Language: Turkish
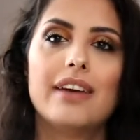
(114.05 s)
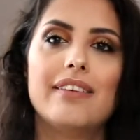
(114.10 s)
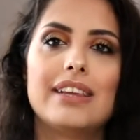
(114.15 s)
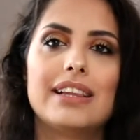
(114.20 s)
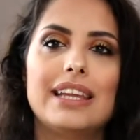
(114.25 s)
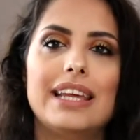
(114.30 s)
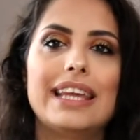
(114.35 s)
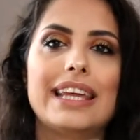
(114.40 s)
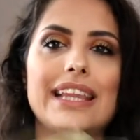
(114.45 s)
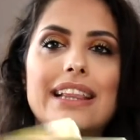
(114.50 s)

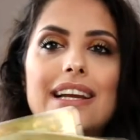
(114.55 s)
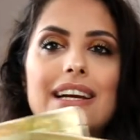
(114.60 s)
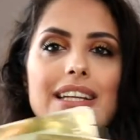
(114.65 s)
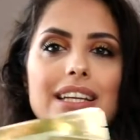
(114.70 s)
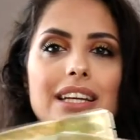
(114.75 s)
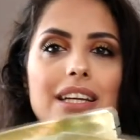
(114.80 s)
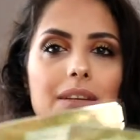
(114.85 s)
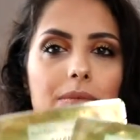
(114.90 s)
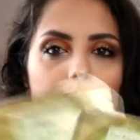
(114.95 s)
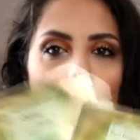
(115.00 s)
Evet iki
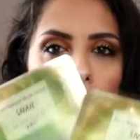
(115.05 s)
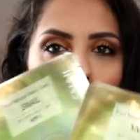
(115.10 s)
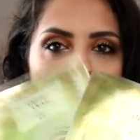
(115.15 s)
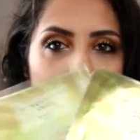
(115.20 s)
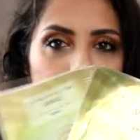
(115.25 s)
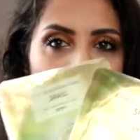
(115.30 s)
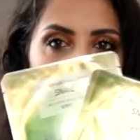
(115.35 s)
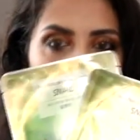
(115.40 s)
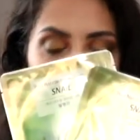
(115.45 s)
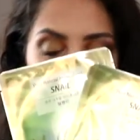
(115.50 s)
tane
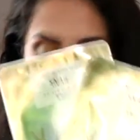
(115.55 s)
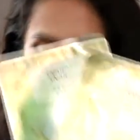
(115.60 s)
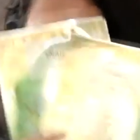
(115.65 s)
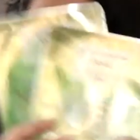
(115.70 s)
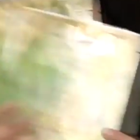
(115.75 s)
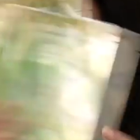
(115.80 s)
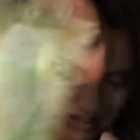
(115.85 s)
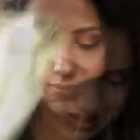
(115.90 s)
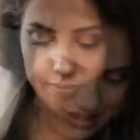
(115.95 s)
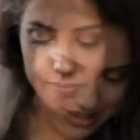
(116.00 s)
böyle
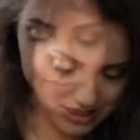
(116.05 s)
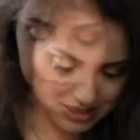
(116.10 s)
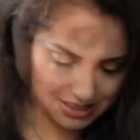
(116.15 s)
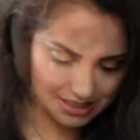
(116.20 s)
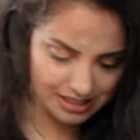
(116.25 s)
maske.